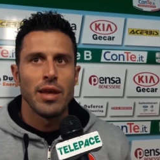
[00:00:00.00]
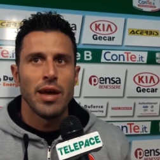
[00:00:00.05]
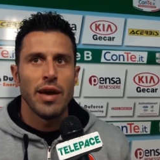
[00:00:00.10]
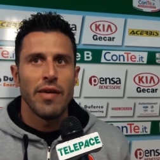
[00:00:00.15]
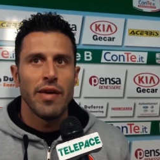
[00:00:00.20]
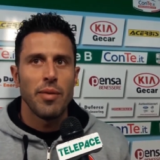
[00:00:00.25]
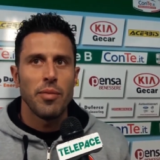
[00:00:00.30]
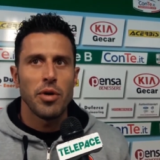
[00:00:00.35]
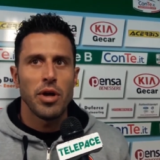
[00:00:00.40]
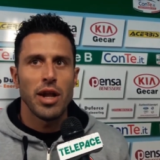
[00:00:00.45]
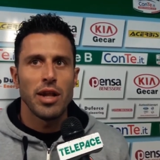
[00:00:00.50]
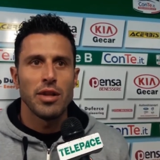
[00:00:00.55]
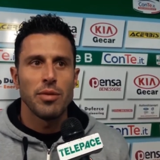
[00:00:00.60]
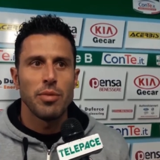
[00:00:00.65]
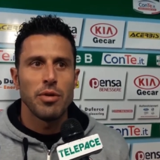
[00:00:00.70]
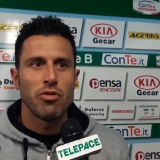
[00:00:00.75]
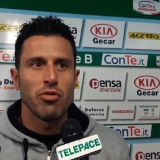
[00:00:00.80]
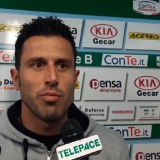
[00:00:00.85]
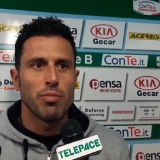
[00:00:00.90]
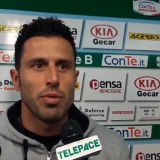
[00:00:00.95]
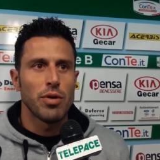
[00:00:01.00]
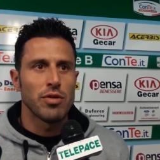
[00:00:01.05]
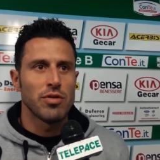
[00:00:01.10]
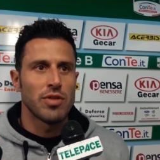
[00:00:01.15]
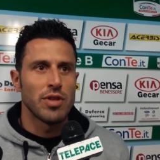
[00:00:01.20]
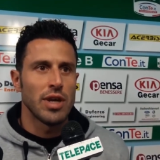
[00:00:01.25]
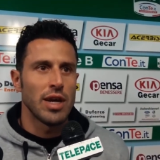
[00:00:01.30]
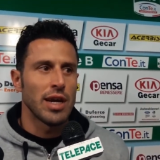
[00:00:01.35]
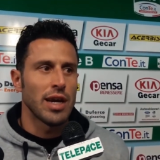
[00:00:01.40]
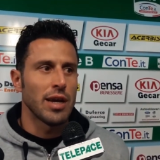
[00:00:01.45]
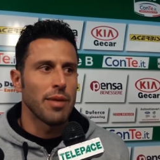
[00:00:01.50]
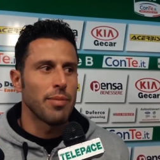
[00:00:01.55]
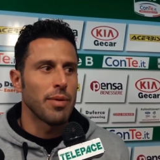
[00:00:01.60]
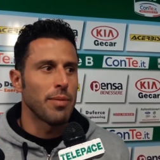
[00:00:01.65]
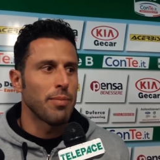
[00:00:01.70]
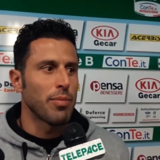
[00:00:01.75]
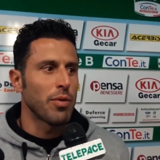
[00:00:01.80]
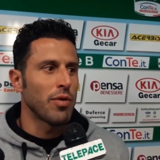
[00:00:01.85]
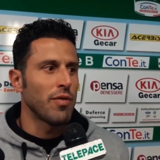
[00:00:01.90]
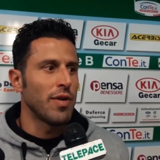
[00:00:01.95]
abbiamo creato i presupposti anche per
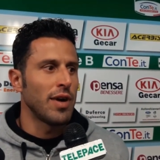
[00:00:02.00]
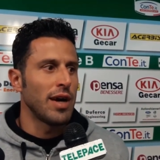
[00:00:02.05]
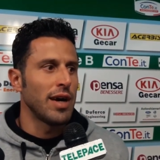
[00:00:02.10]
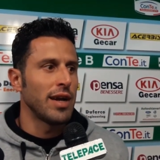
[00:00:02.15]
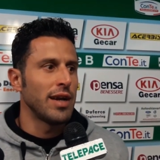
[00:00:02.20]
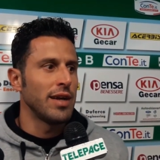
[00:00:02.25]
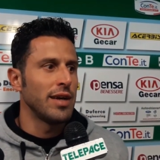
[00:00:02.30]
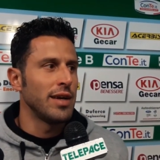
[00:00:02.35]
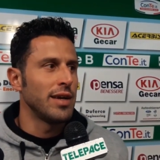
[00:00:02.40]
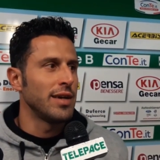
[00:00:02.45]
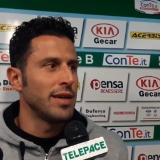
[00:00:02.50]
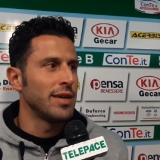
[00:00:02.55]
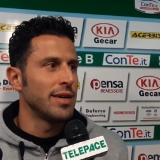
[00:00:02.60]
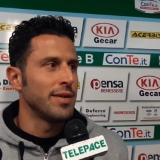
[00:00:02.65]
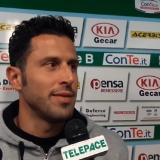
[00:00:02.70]
provare a,